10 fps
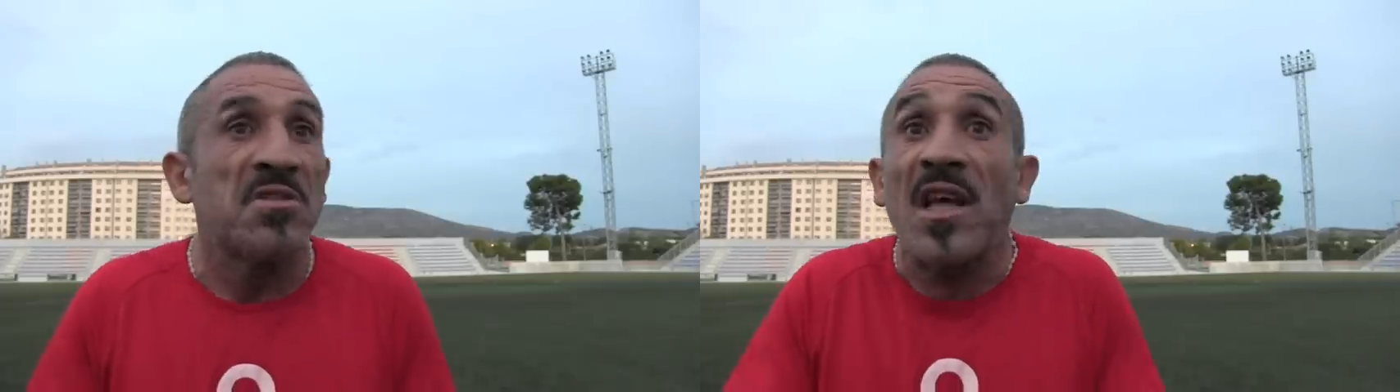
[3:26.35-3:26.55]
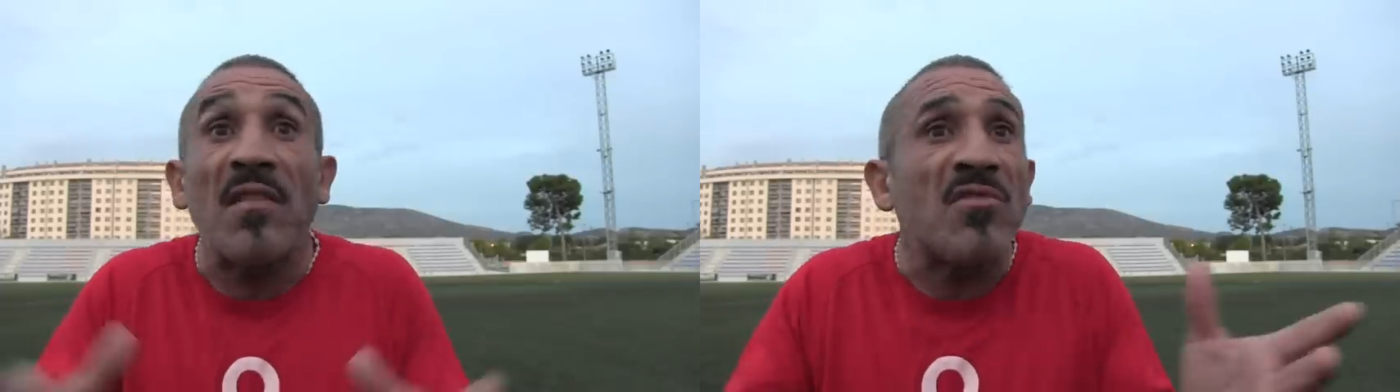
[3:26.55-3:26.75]

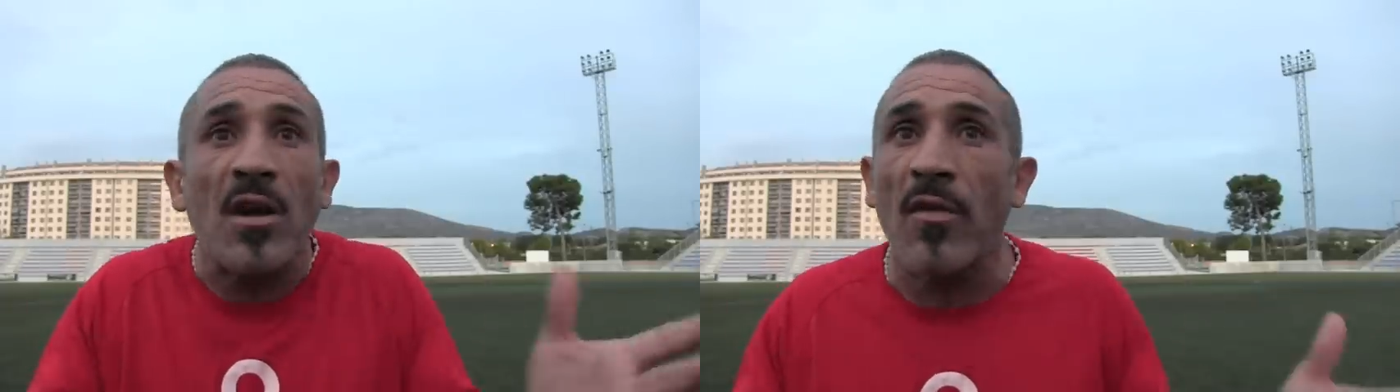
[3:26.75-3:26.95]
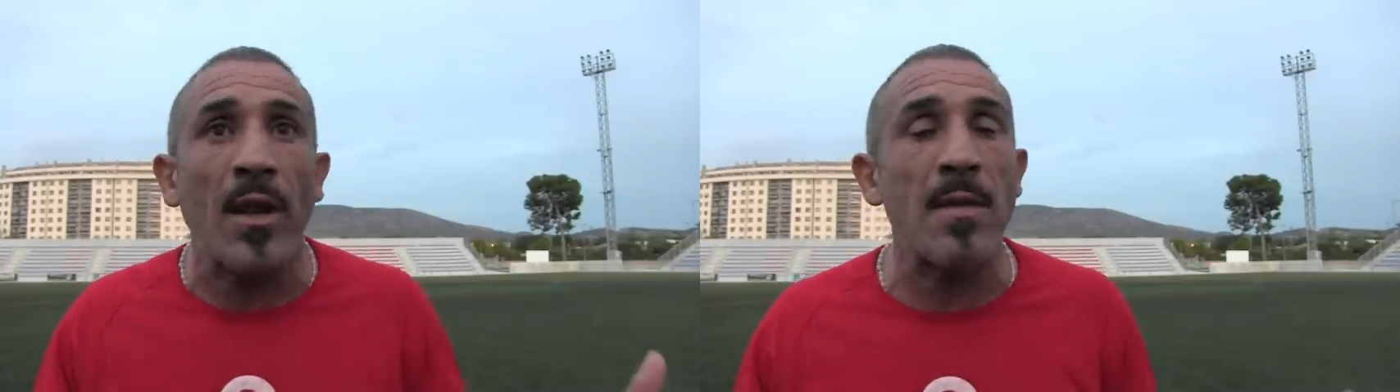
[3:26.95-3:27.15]
se han
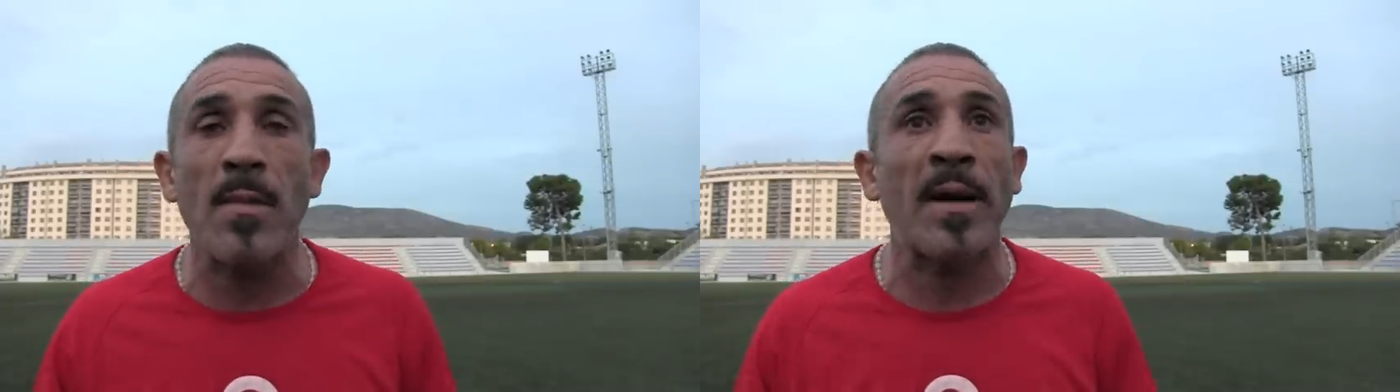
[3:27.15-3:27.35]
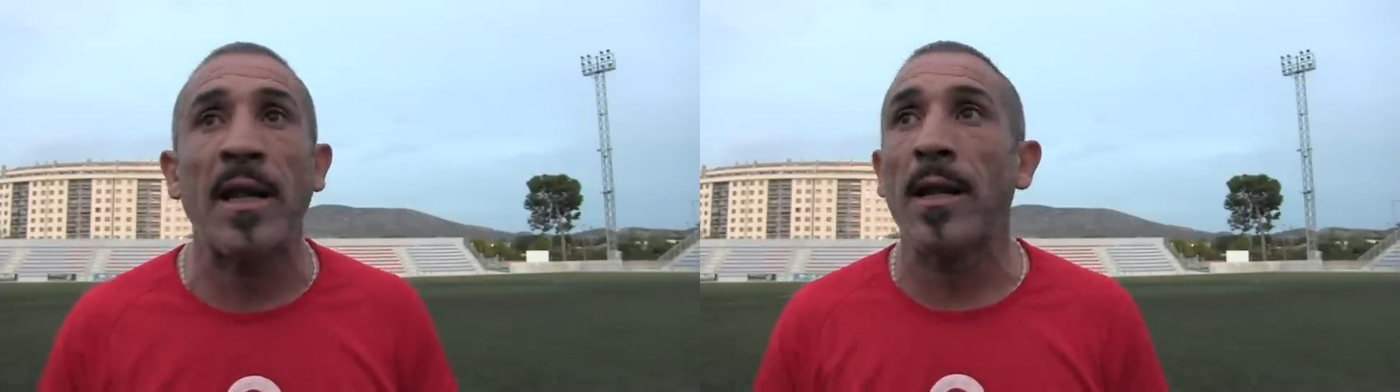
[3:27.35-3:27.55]
entrenado de la
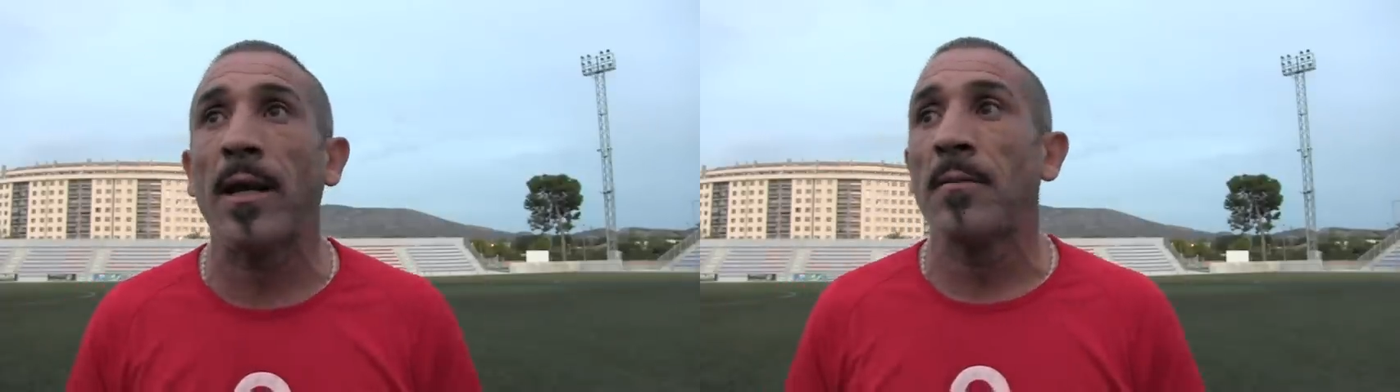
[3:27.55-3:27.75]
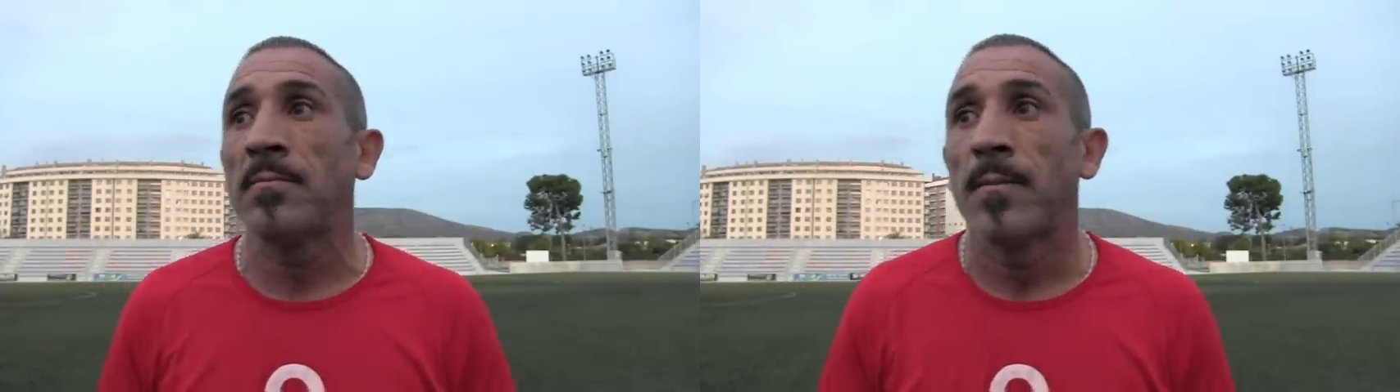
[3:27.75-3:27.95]
misma
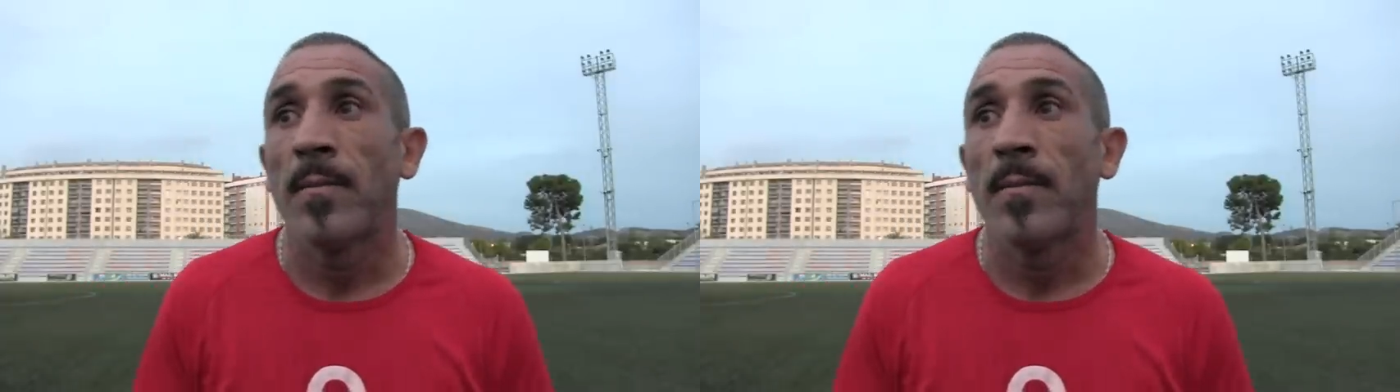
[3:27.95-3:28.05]
manera.